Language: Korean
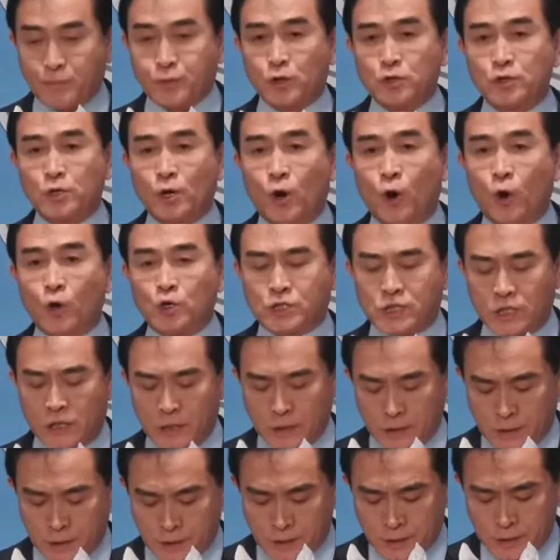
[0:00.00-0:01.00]
앞으로도
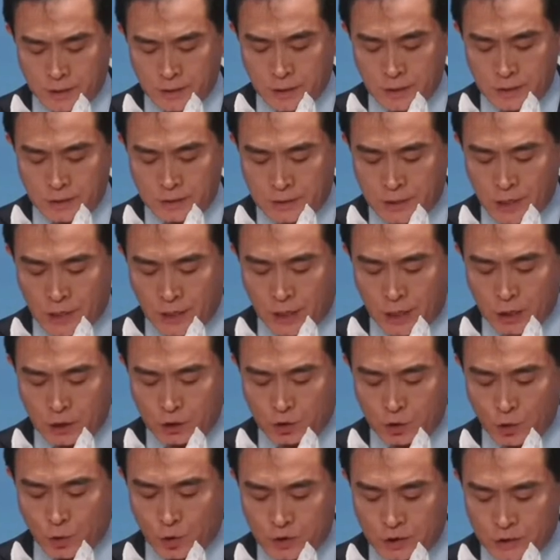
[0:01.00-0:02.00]
오직
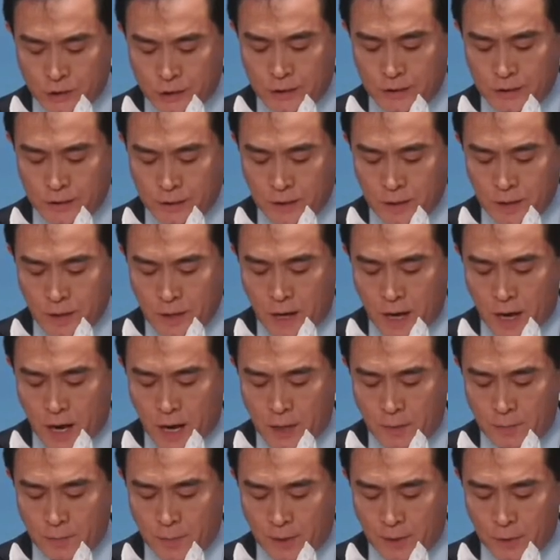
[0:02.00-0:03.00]
제게 주어진
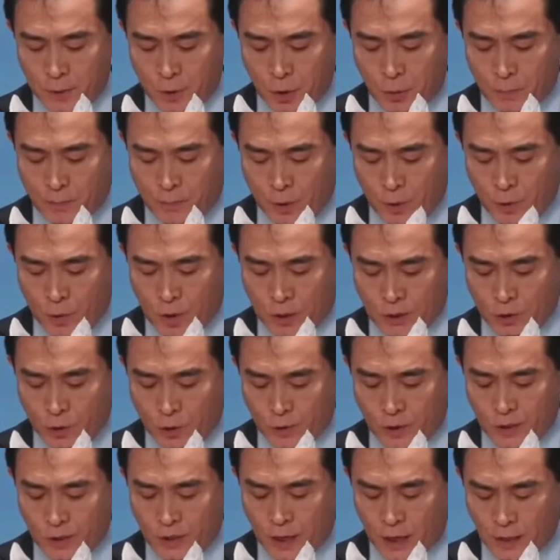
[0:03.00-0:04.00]
한반도 평화
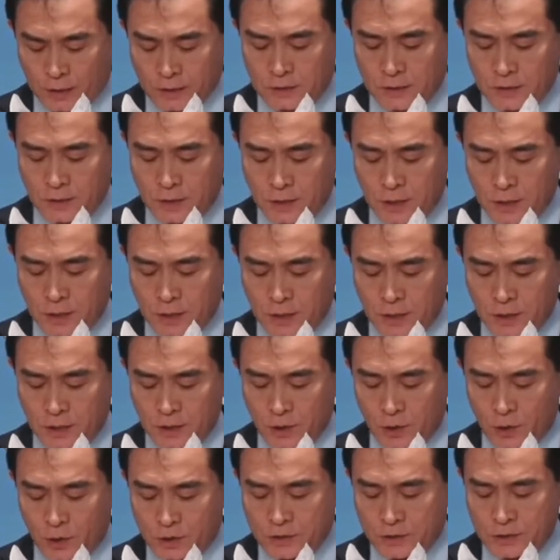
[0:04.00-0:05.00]
통일이라는
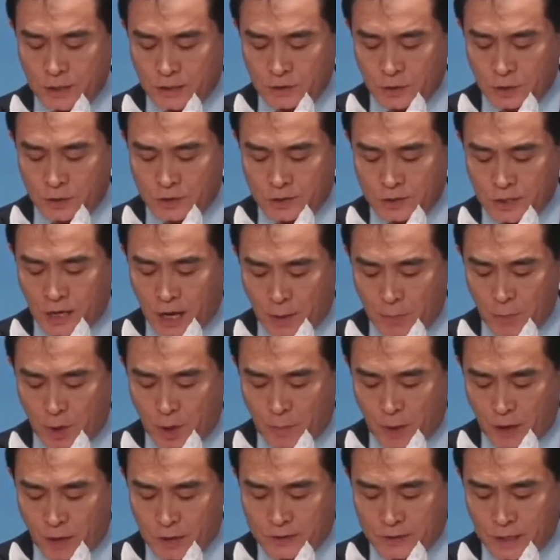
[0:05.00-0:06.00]
역사적
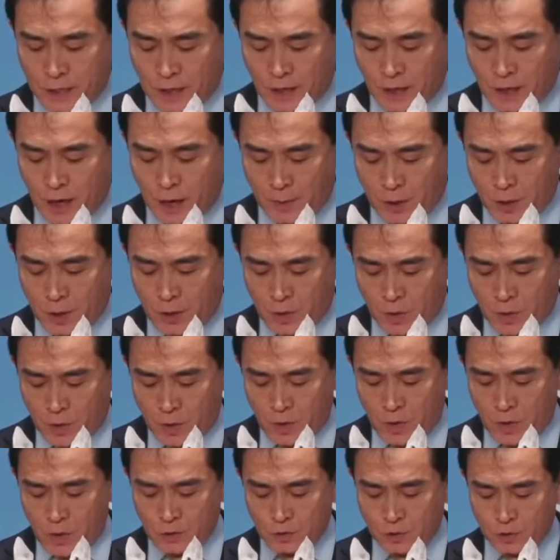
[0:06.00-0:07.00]
사명만을
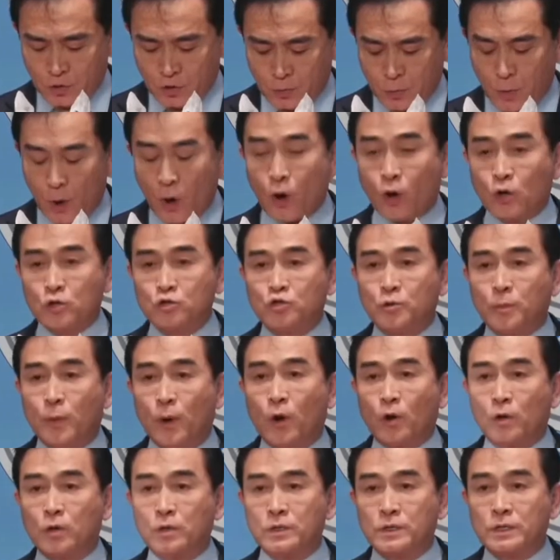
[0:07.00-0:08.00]
생각하며
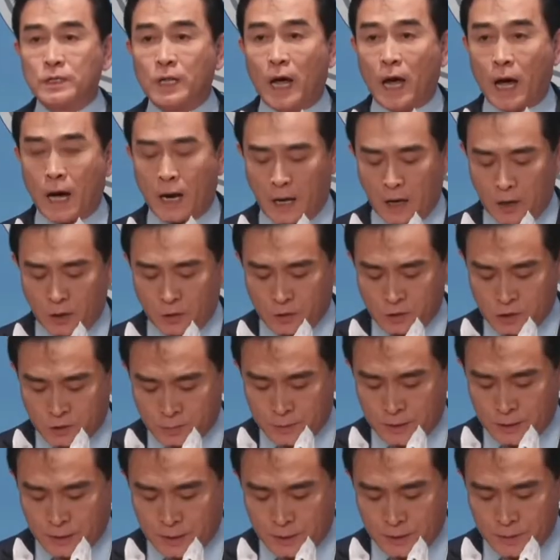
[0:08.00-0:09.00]
두복두복 나아갈
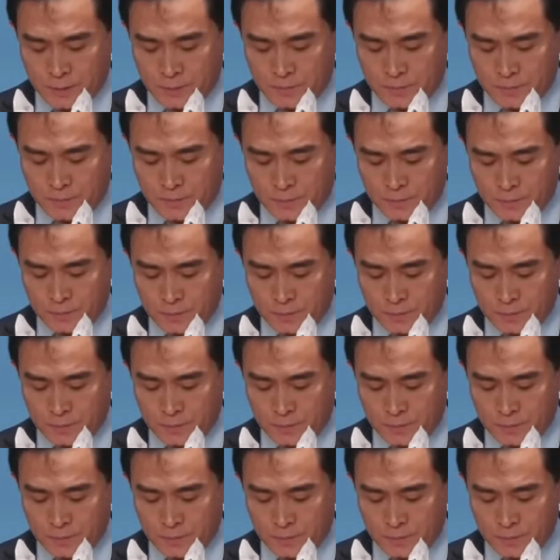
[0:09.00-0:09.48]
것입니다.